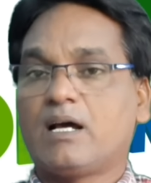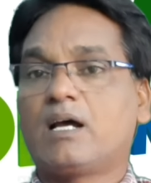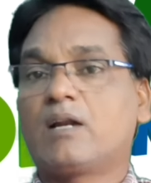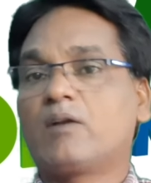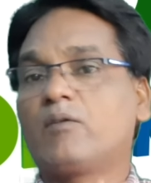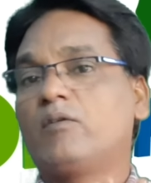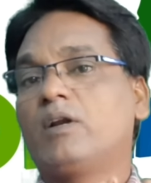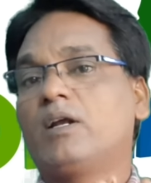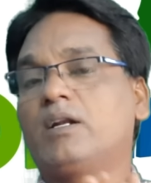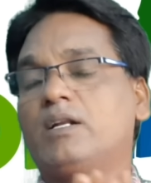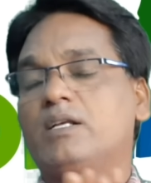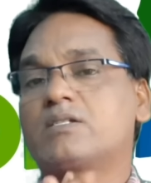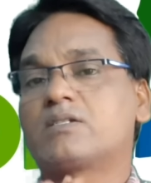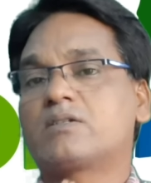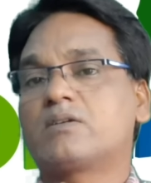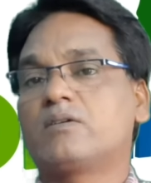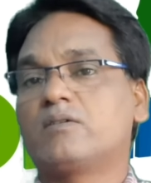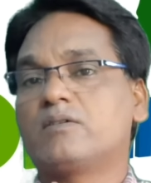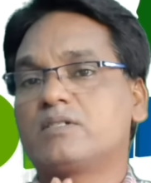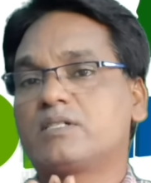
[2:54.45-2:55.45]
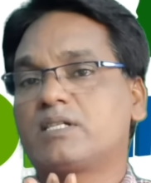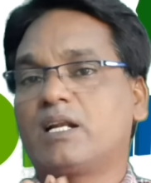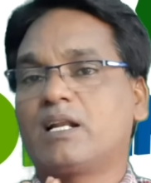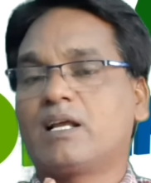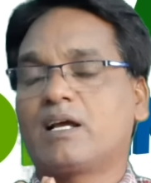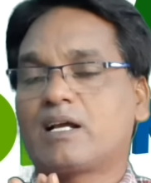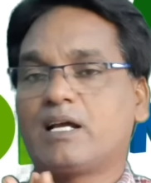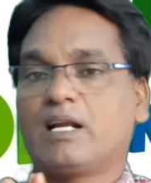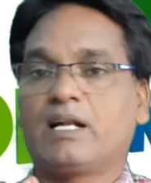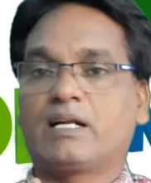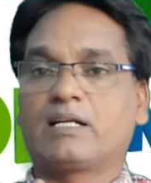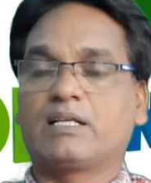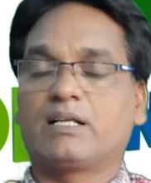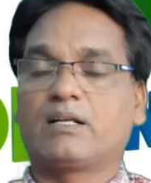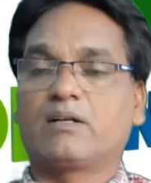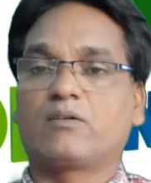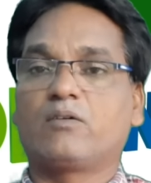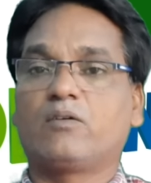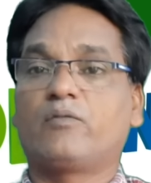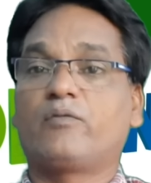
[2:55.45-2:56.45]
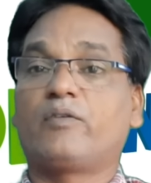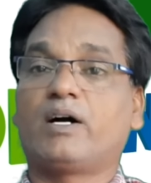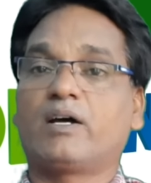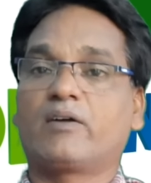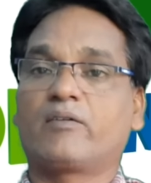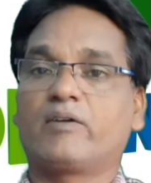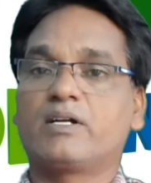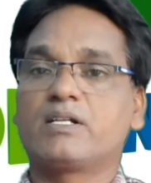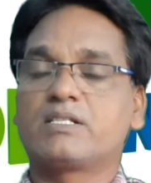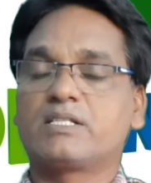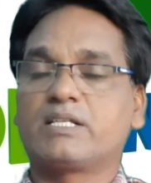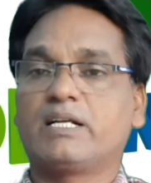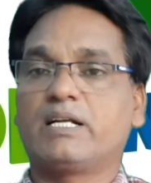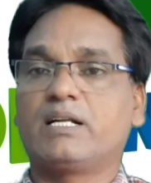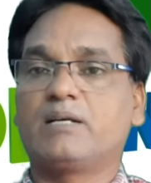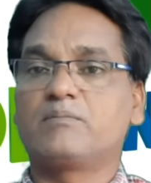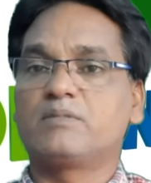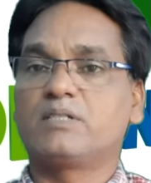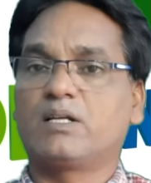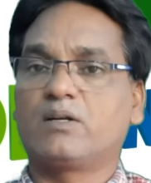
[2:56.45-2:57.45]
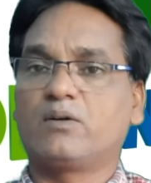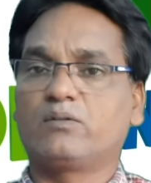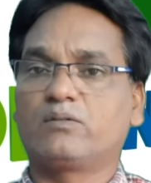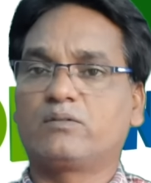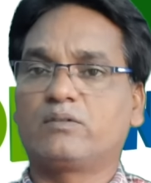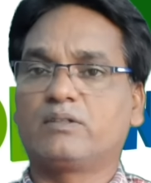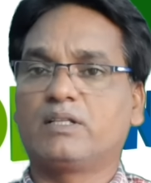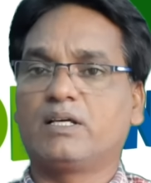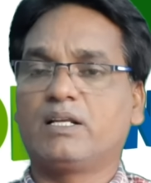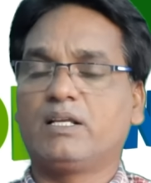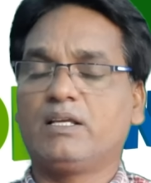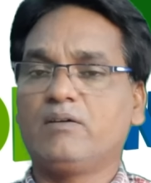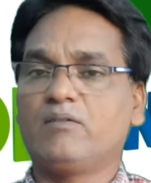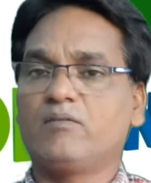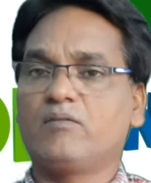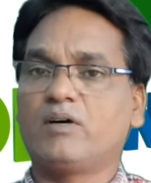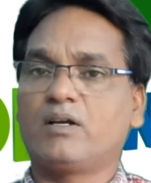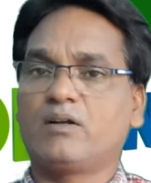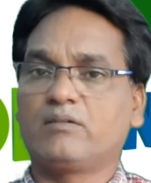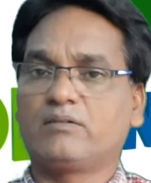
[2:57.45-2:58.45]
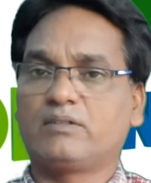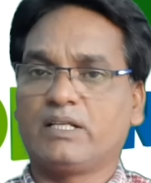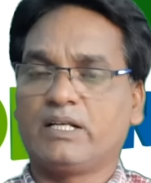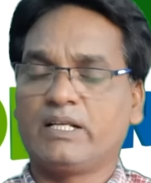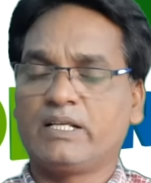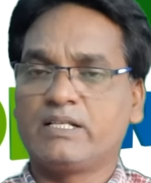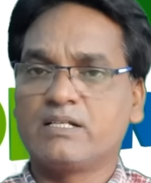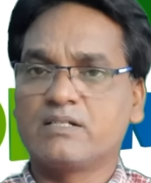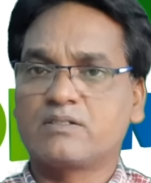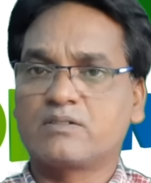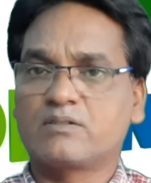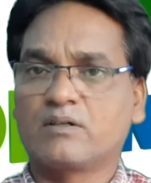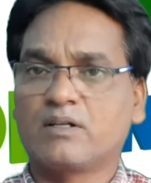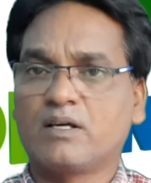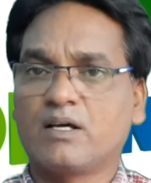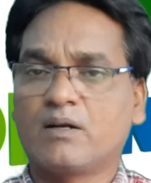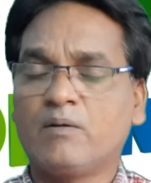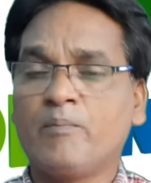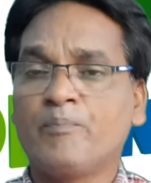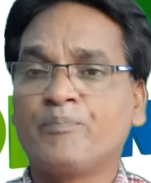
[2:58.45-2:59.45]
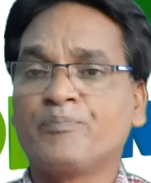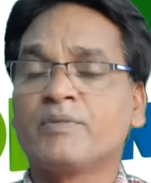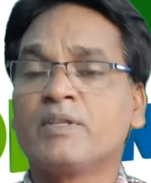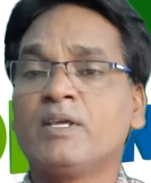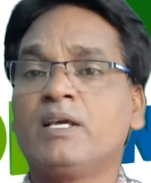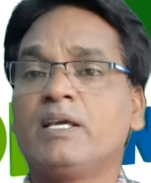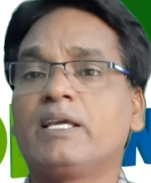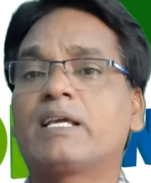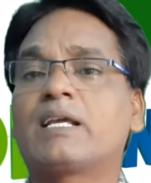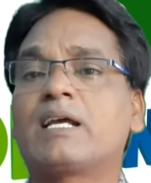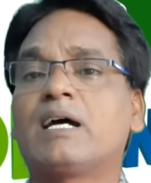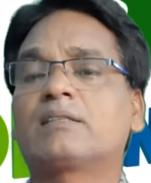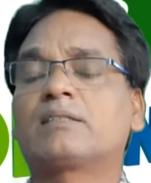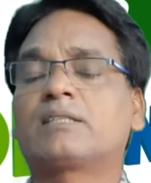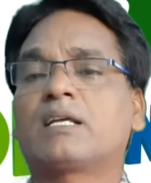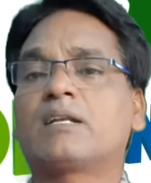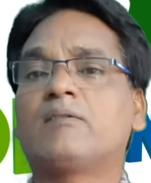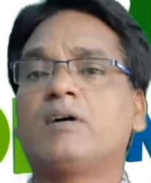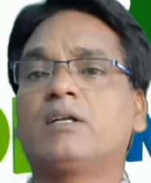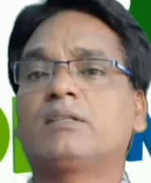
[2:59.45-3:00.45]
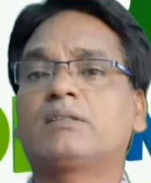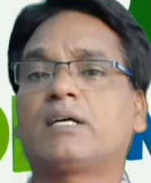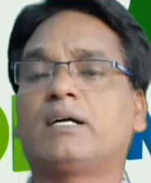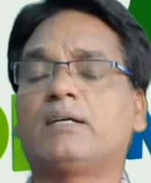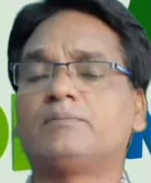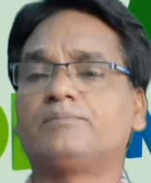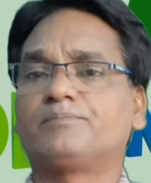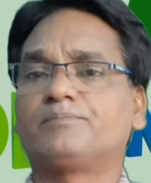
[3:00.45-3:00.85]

అరువుల లిస్టును జిల్లా కలెక్టర్కు ఫార్వర్డ్ చేయడం జరుగుతుందని వారు తెలియజేస్తున్నారు ఇక తర్వాత